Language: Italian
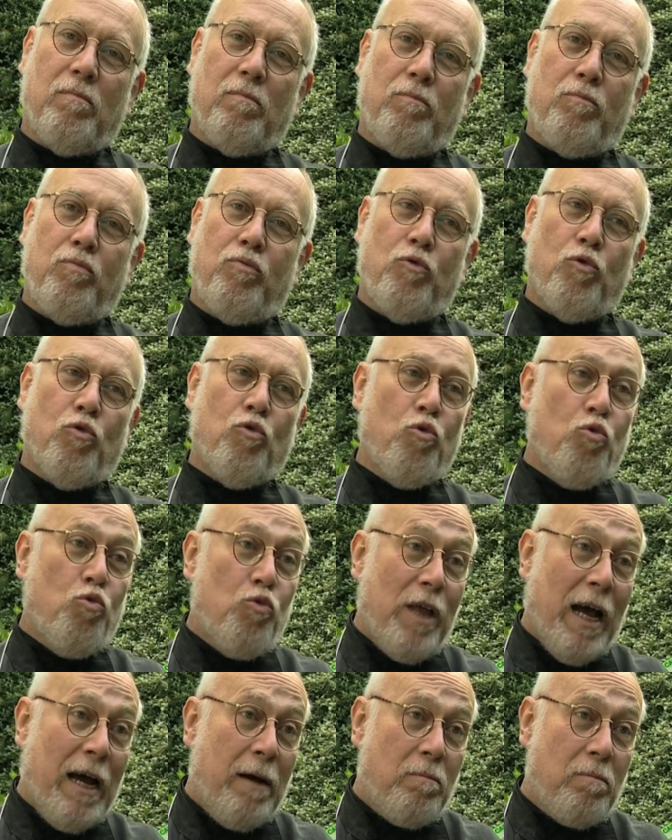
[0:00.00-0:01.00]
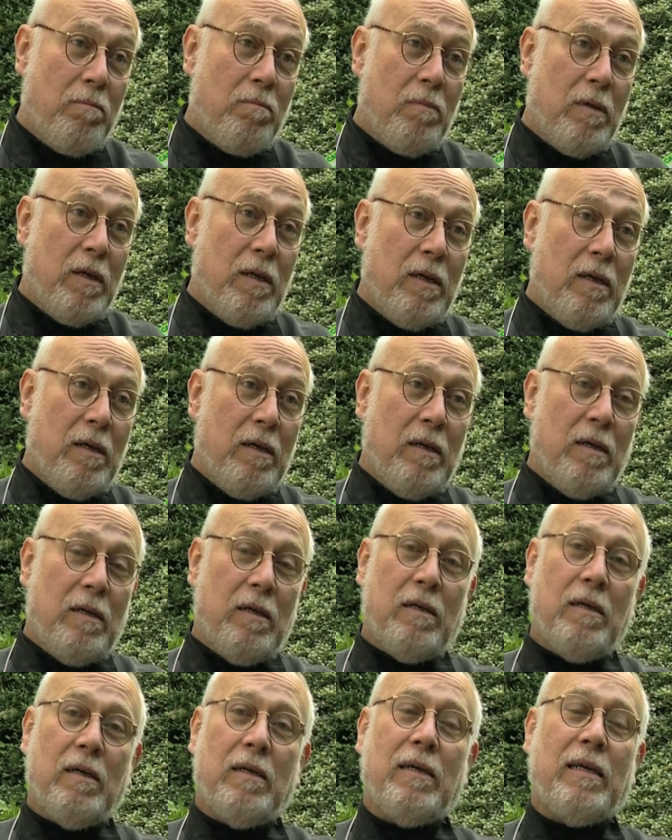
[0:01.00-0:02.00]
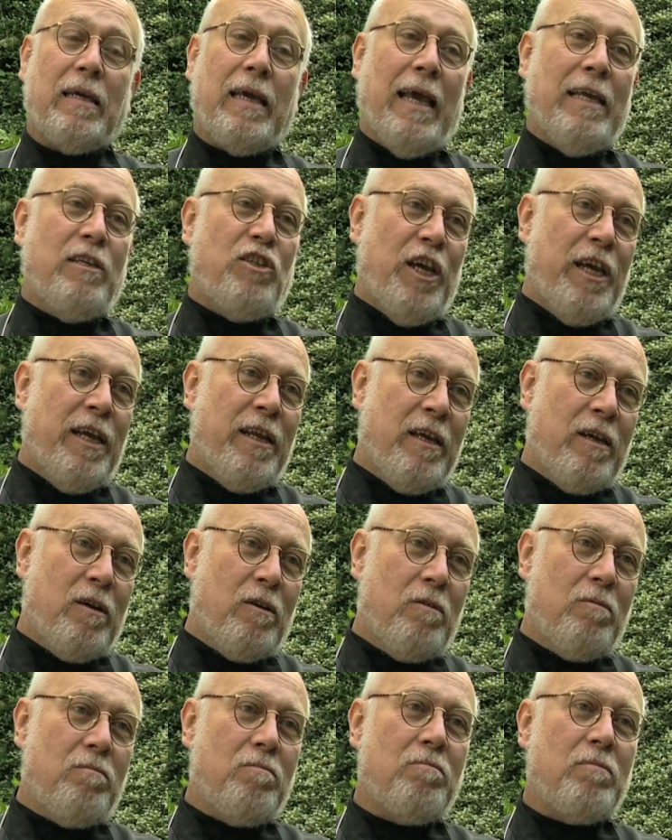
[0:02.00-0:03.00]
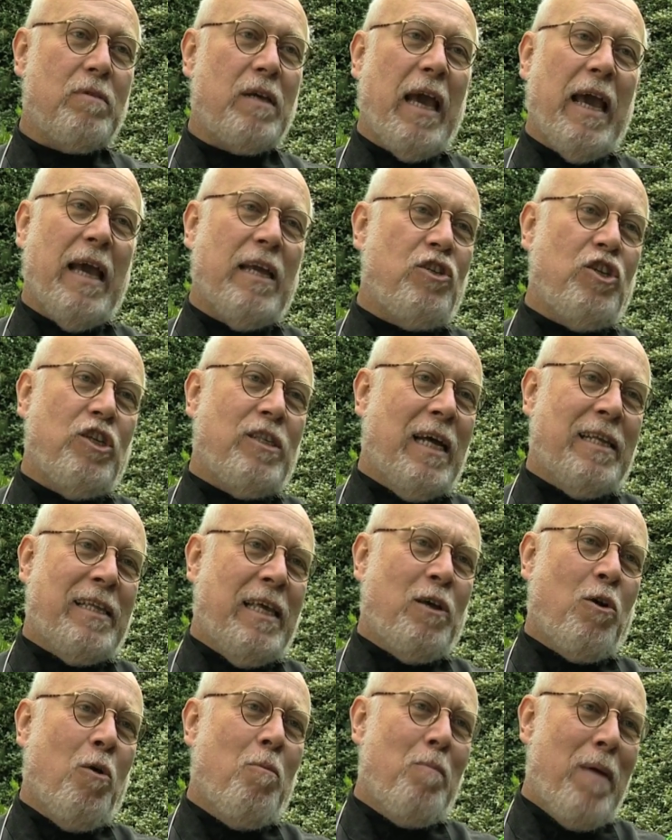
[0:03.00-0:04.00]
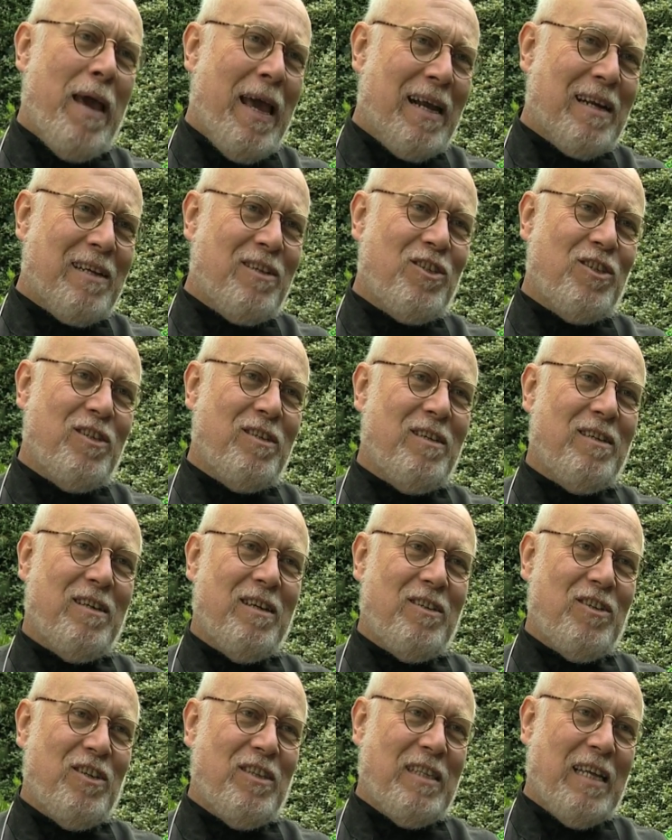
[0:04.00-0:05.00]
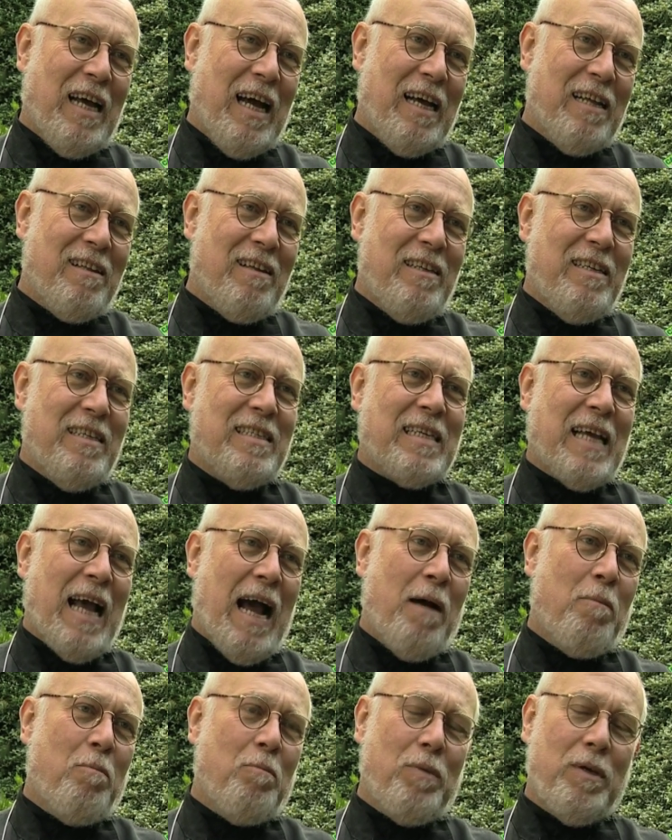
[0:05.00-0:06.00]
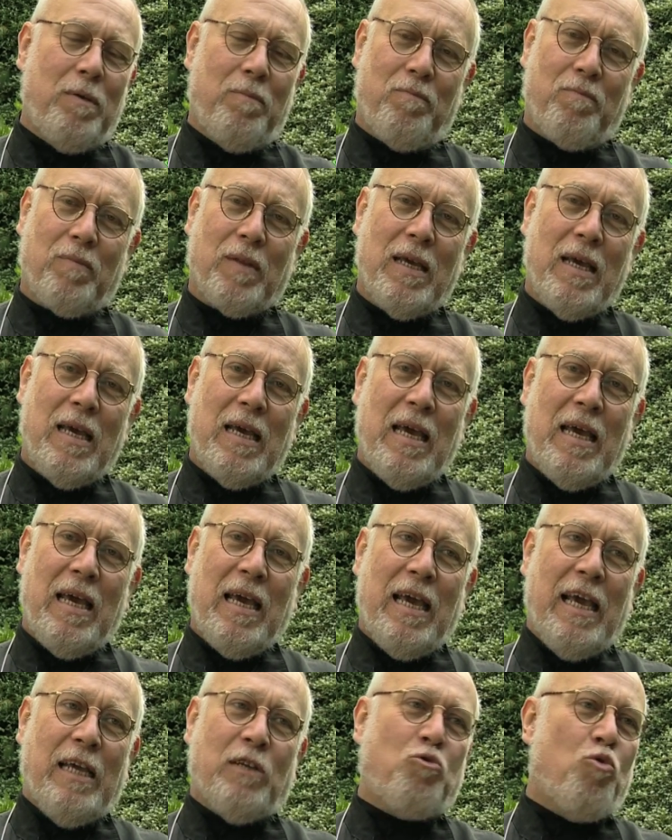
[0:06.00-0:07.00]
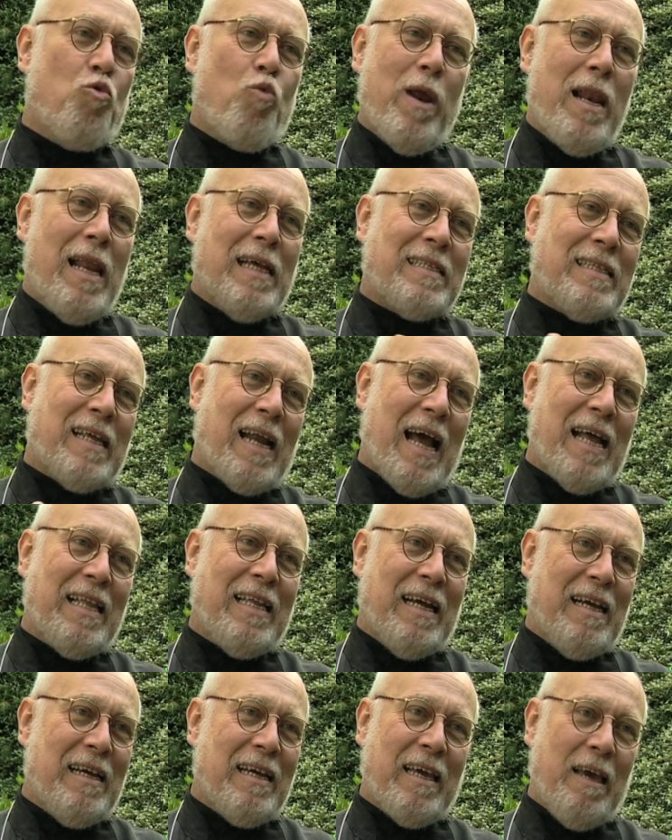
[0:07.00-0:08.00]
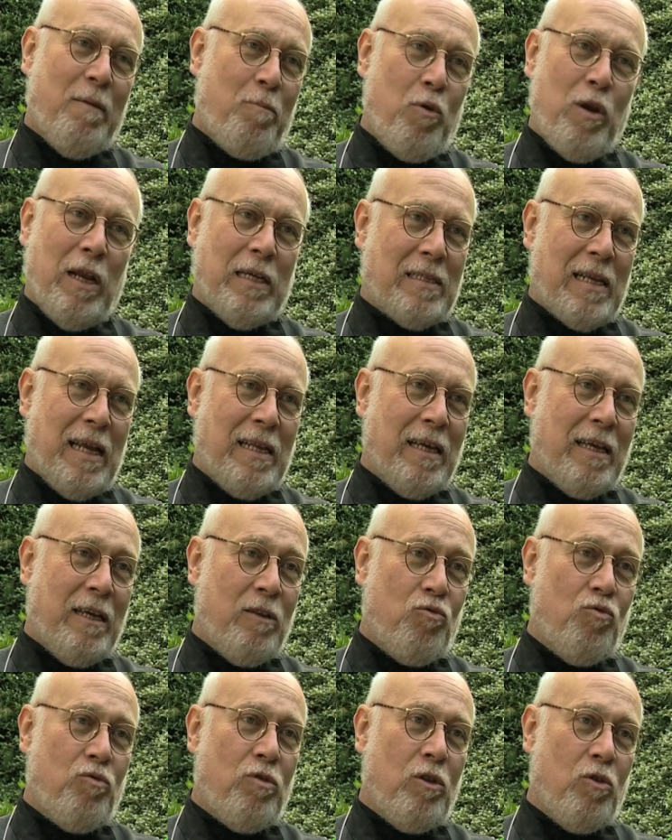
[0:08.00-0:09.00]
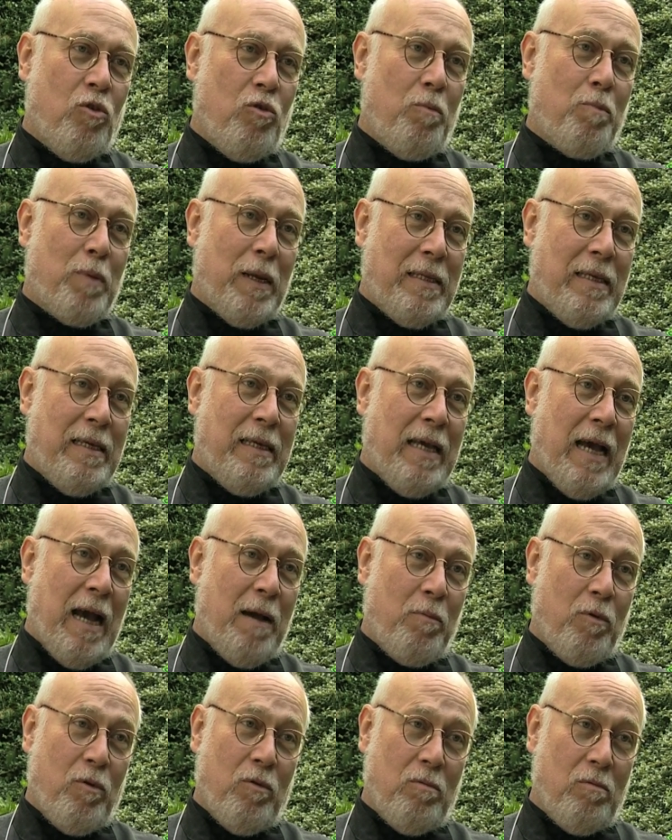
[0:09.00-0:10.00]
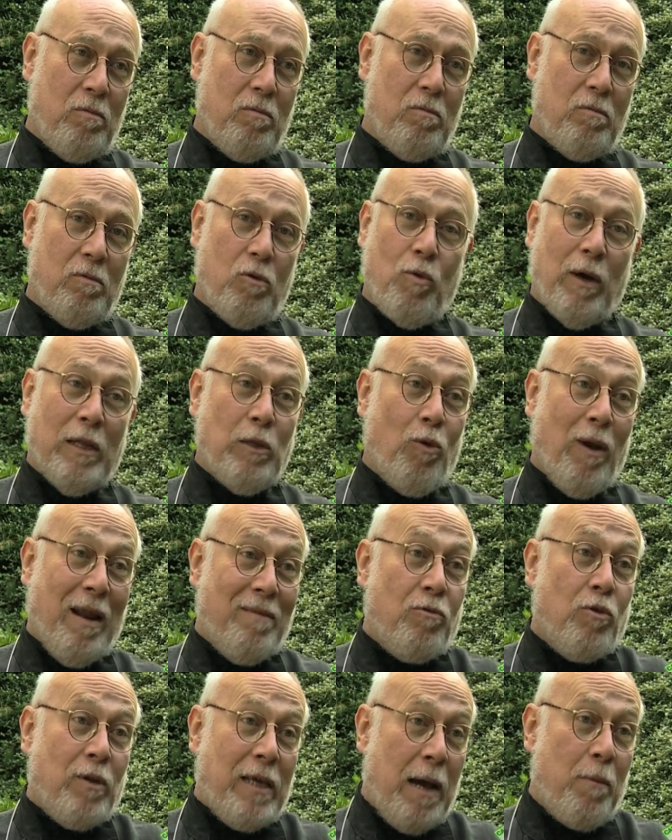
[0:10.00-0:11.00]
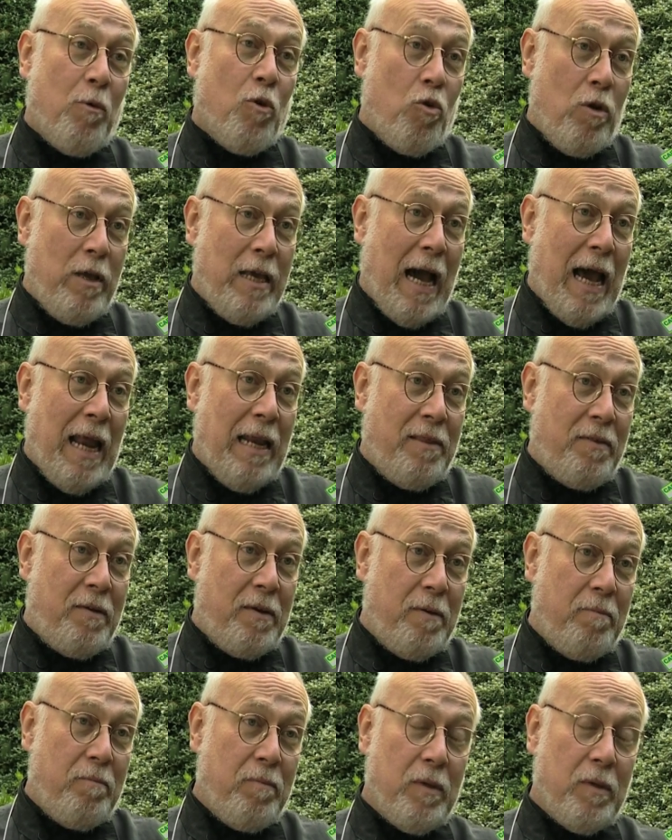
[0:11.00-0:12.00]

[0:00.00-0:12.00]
più cruda, che è Gerico, che è città dei commerci, città degli scambi. E su quella strada, che è poi la strada che tutti noi pratichiamo quando lavoriamo con gli altri,